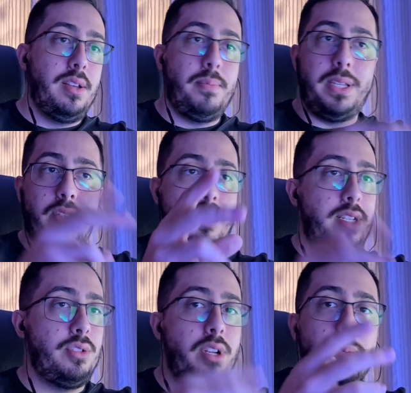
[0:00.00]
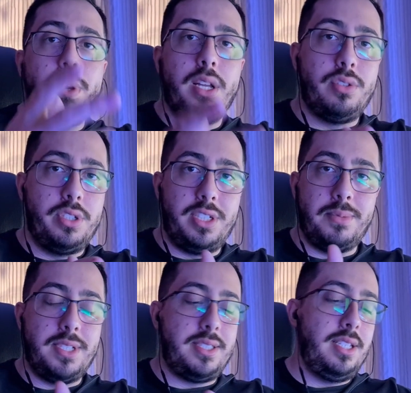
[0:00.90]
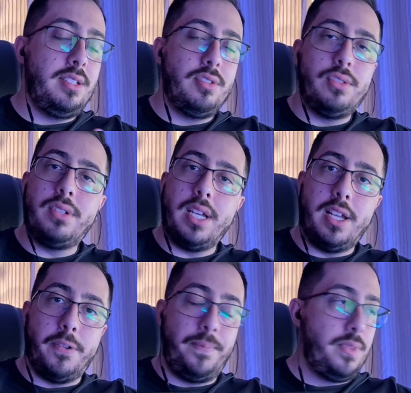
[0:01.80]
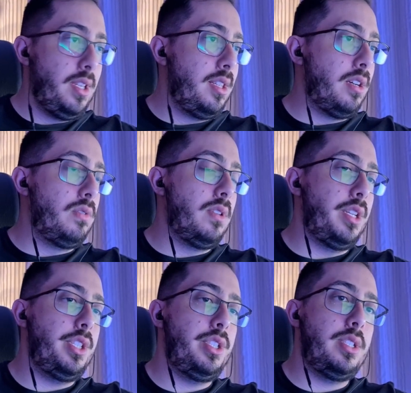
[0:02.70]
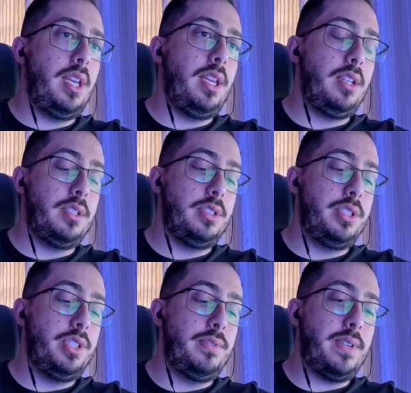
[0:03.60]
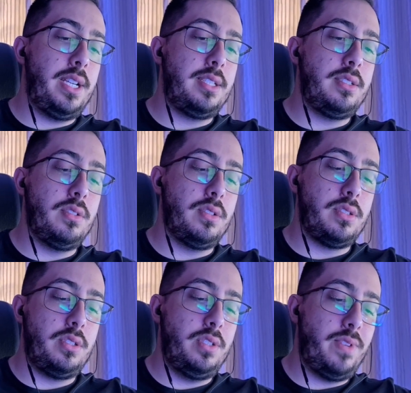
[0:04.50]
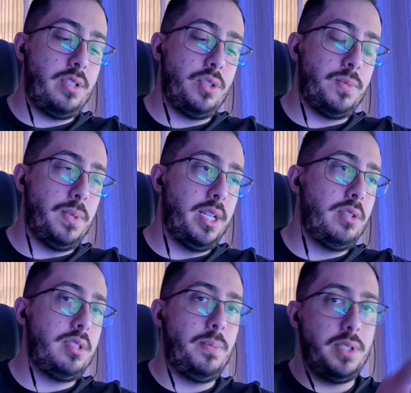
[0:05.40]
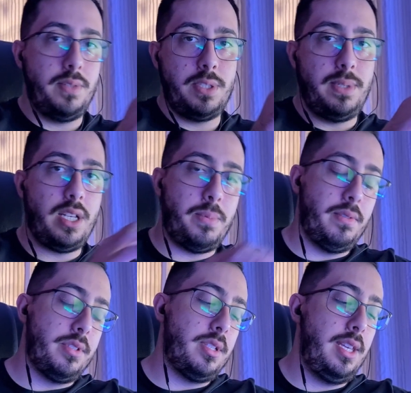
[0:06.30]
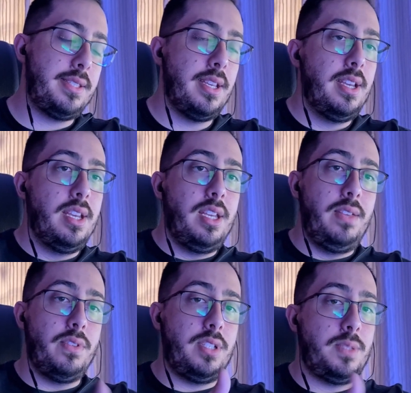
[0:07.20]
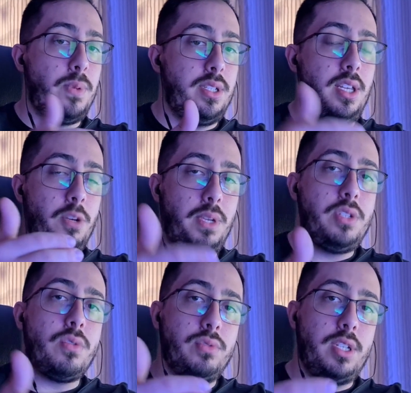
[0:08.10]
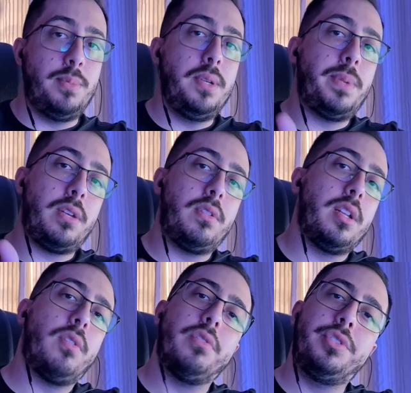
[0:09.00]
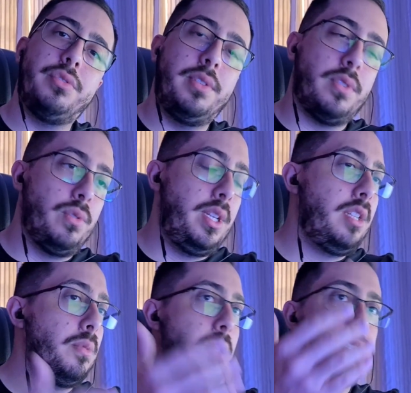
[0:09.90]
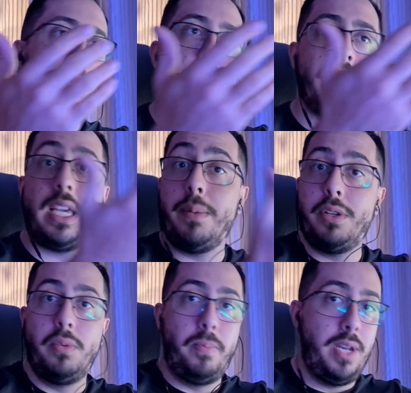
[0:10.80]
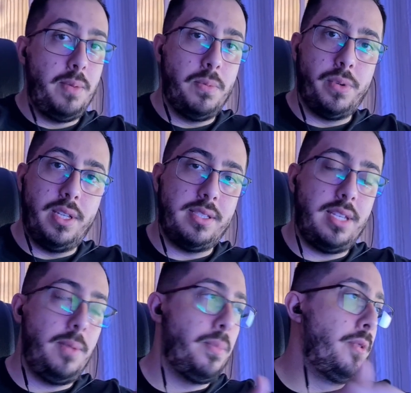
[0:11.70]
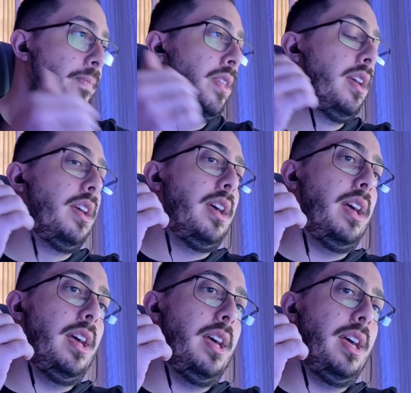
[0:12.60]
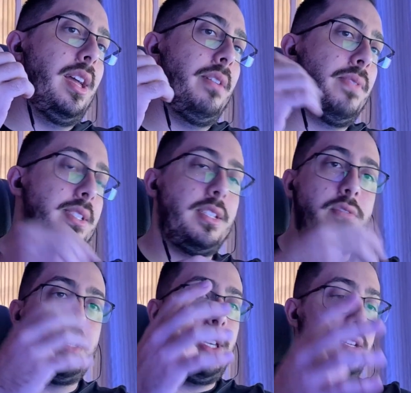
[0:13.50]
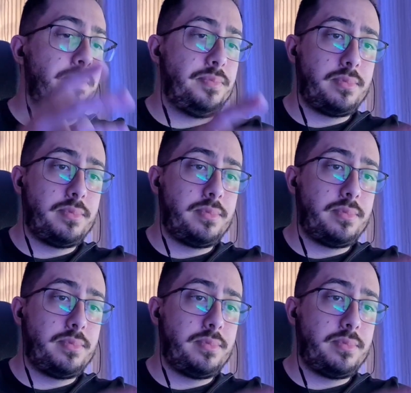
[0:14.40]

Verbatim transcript: patrocinador, apoiador, digamos assim, do canal. Então a gente tem diversos, diversos planos, depois eu vou explicar para vocês, e vocês podem realmente contribuir para que o canal continue evoluindo, principalmente a quebra do prêmio, por exemplo, é, fazer com que